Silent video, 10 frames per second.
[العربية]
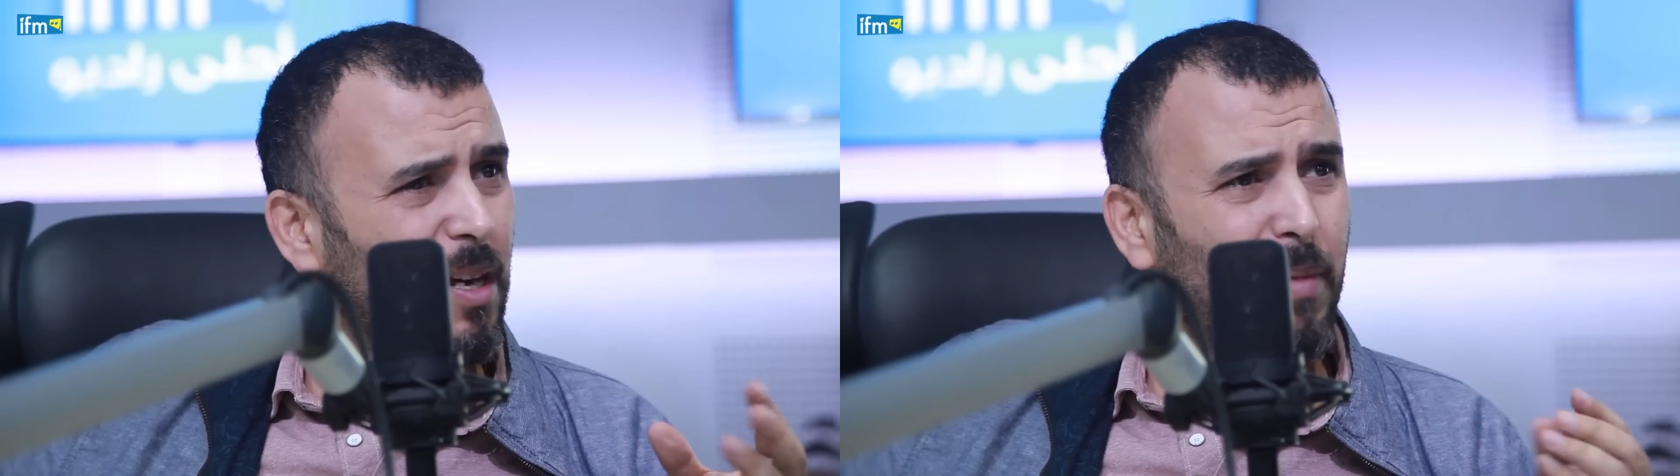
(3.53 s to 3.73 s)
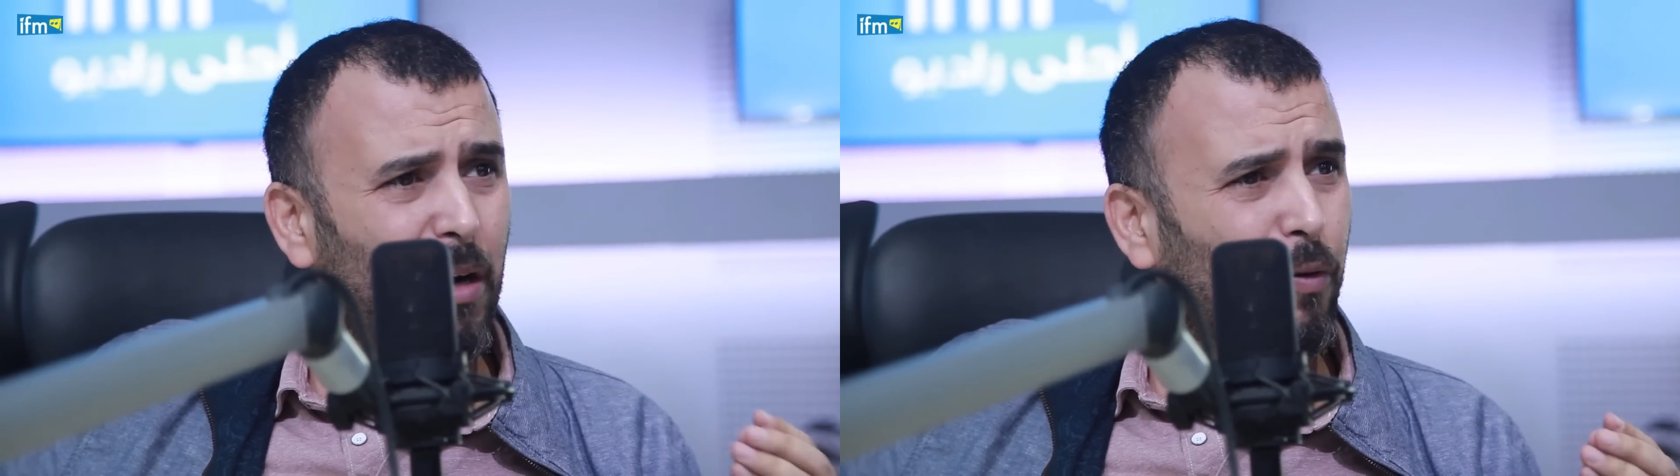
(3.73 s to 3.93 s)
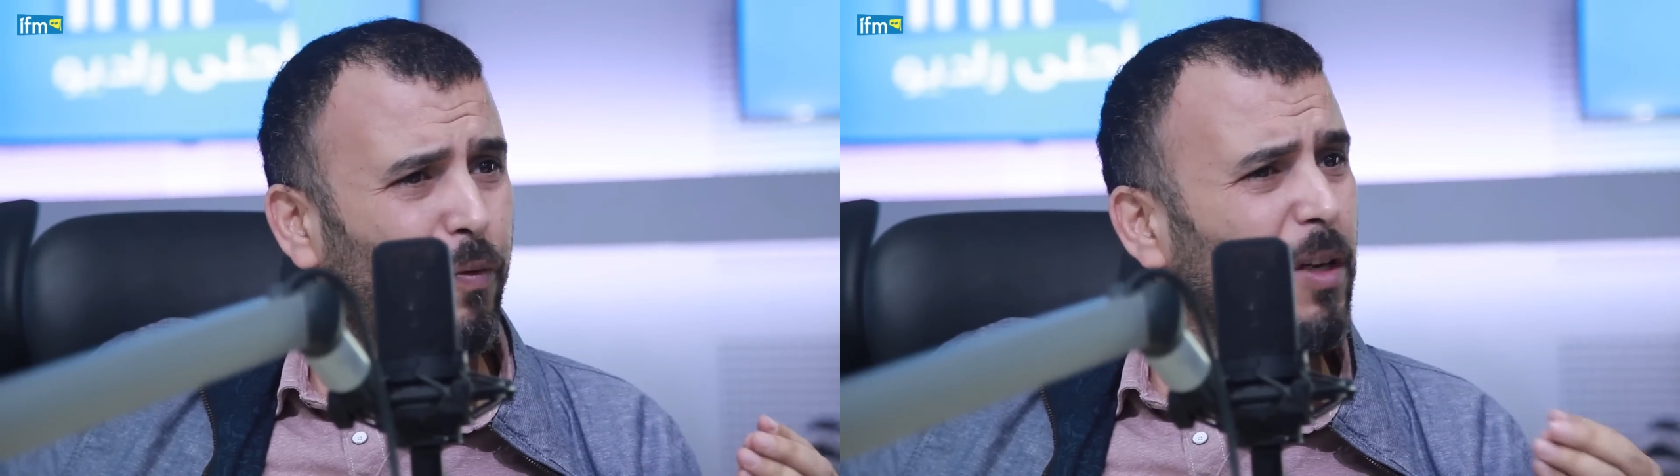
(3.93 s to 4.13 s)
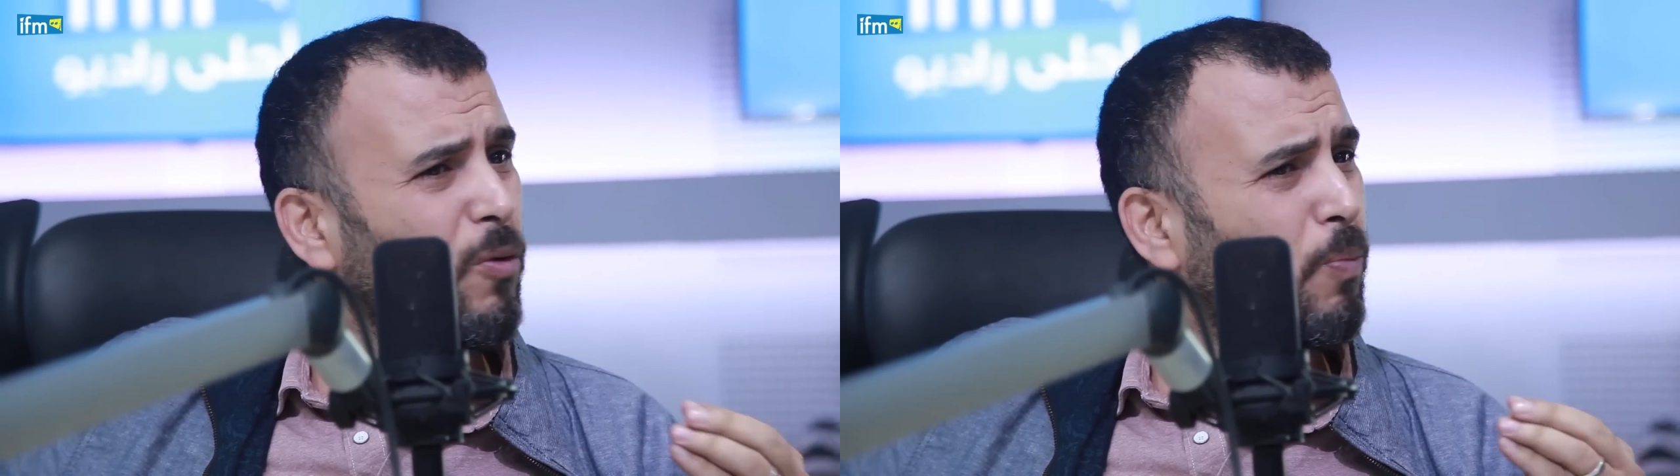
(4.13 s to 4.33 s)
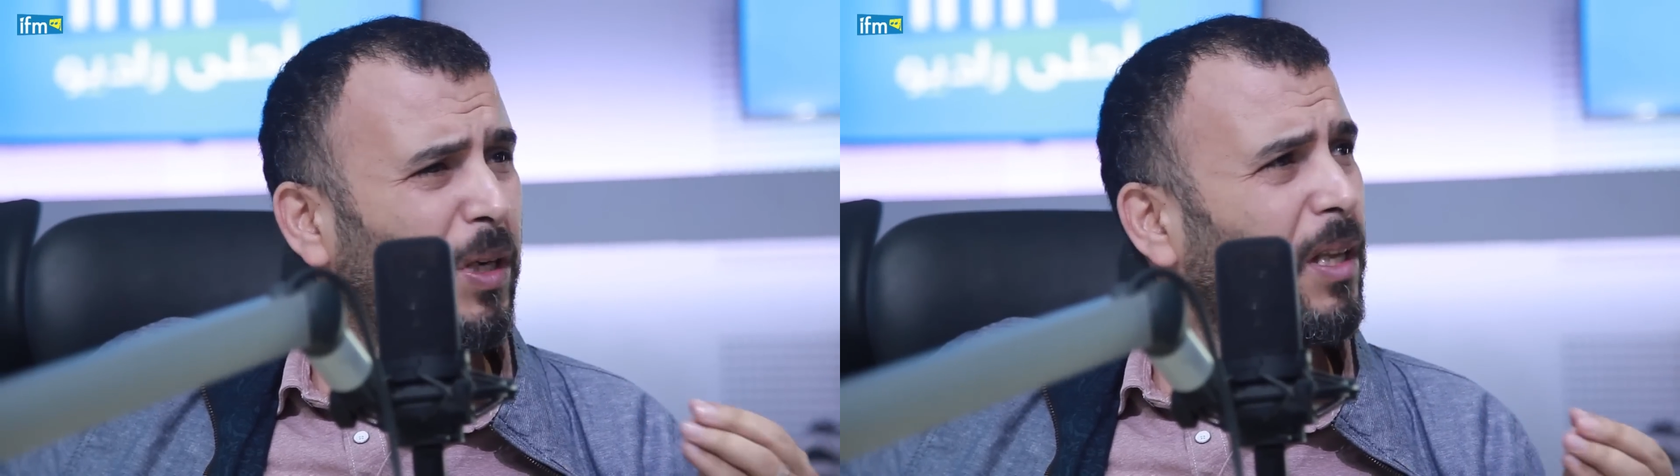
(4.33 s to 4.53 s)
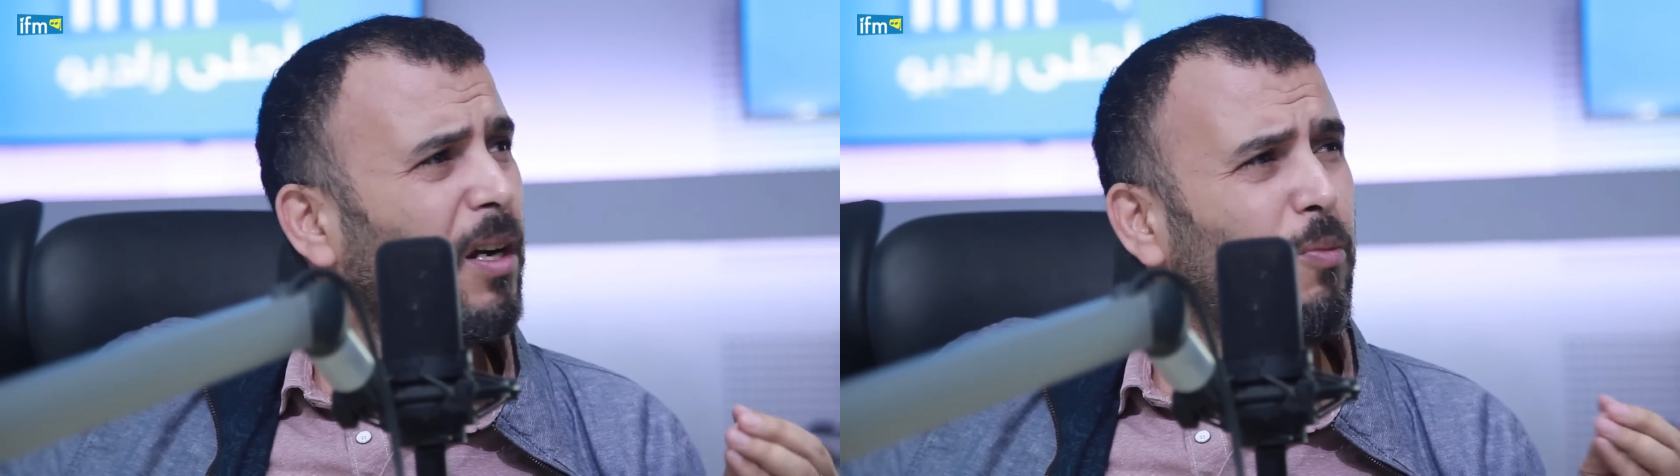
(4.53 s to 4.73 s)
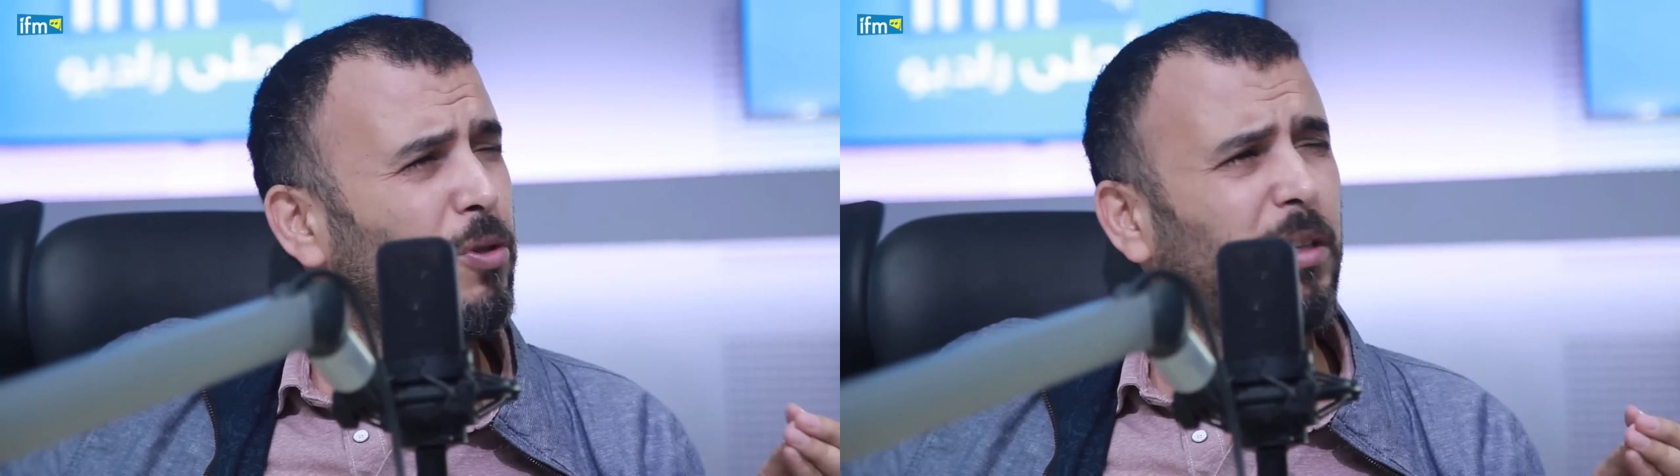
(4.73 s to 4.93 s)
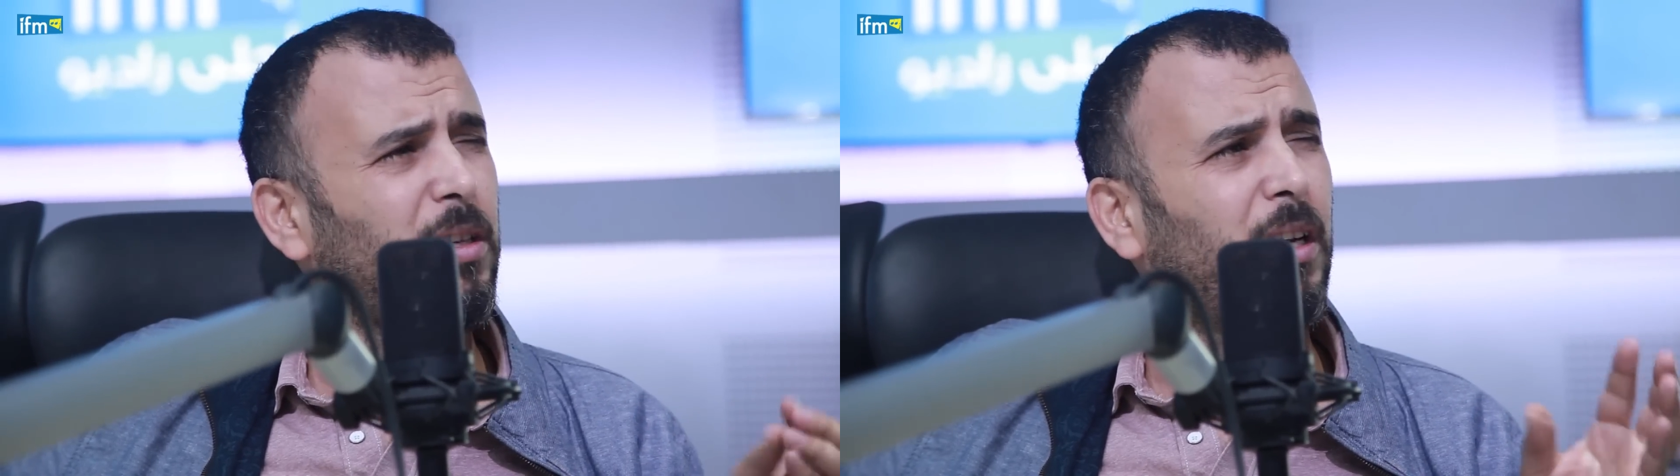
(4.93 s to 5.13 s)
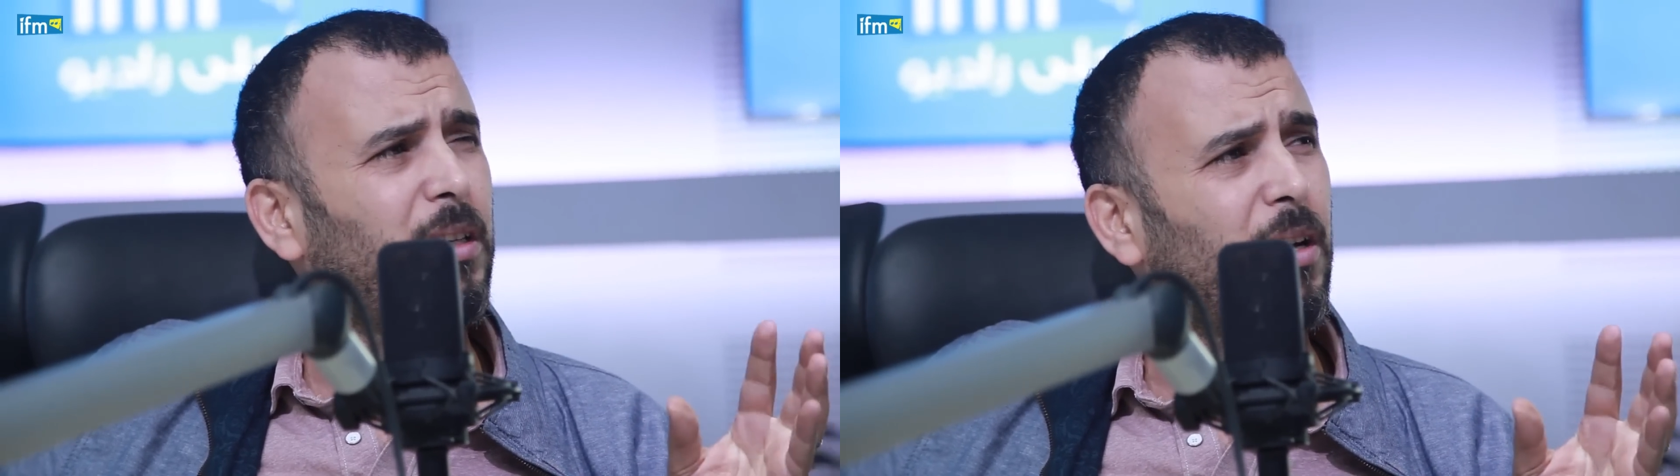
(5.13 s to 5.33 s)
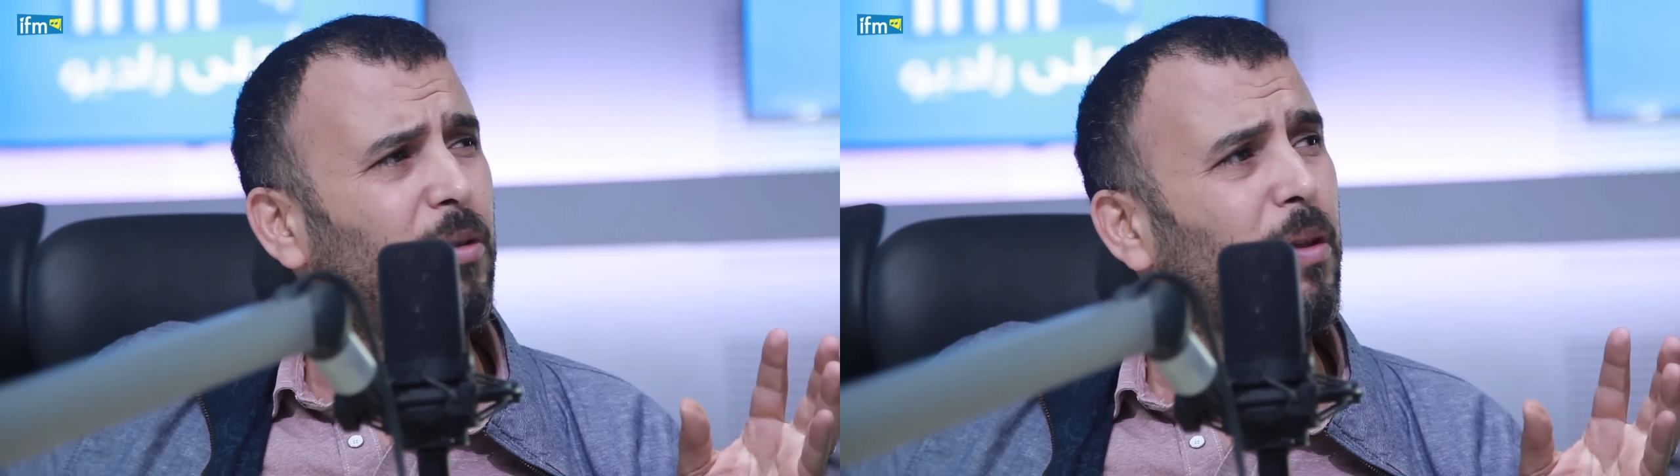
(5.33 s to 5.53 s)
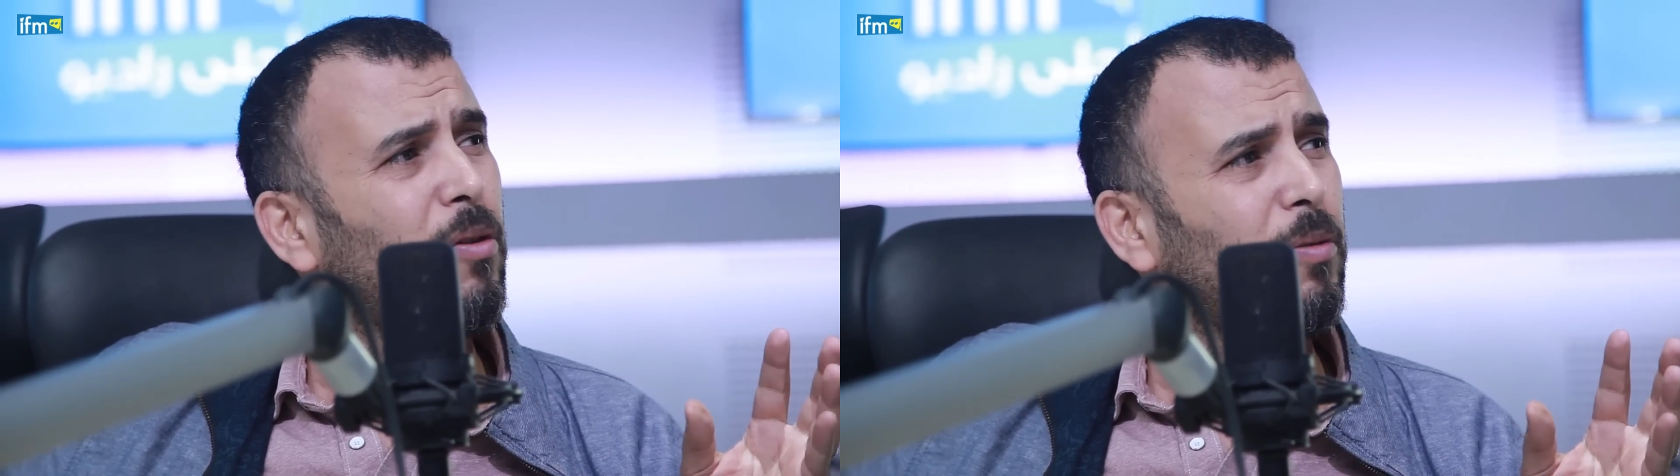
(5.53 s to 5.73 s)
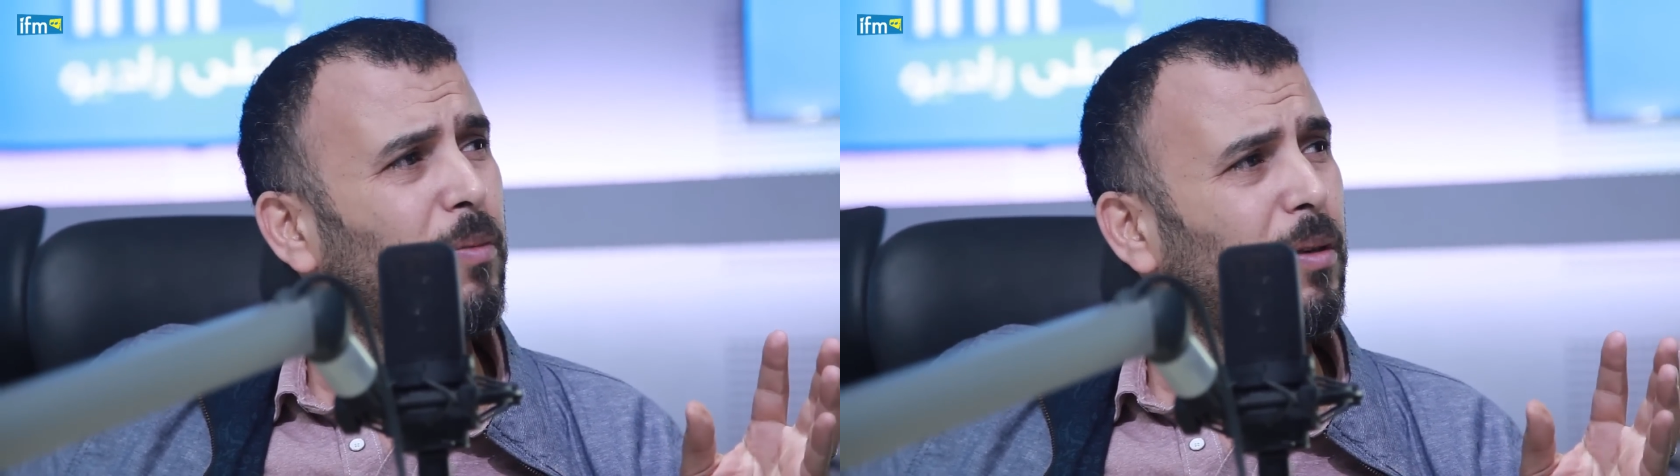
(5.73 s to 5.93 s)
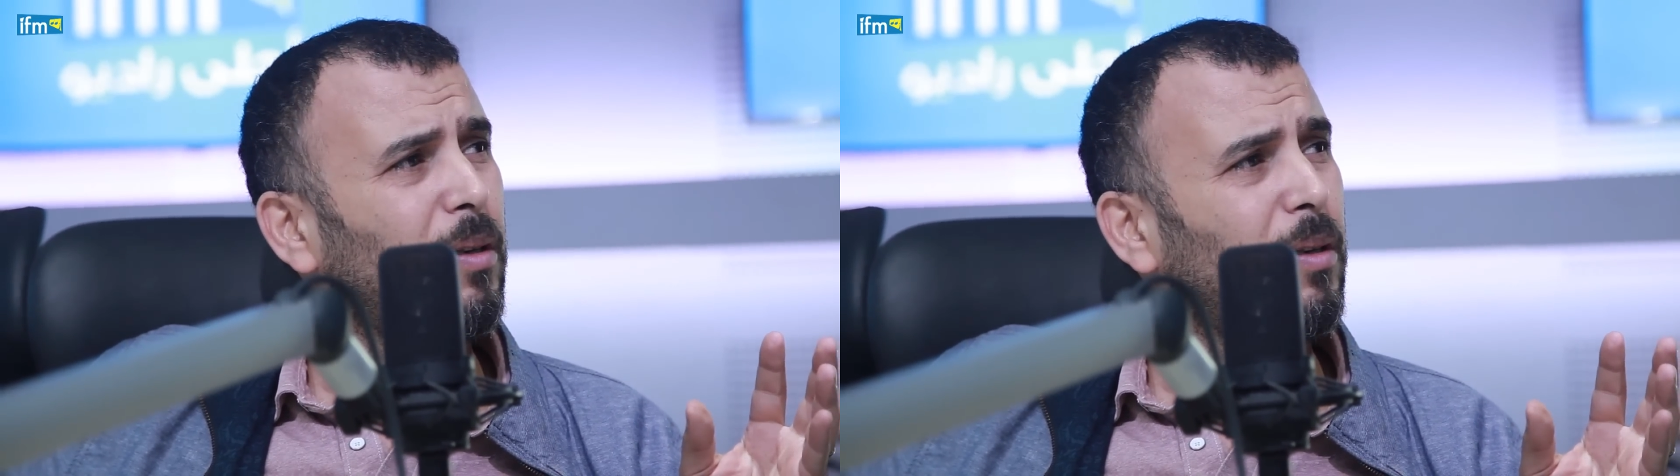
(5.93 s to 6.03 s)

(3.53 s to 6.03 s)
معروفين وبقدرهم وشادين قدرهم هذوك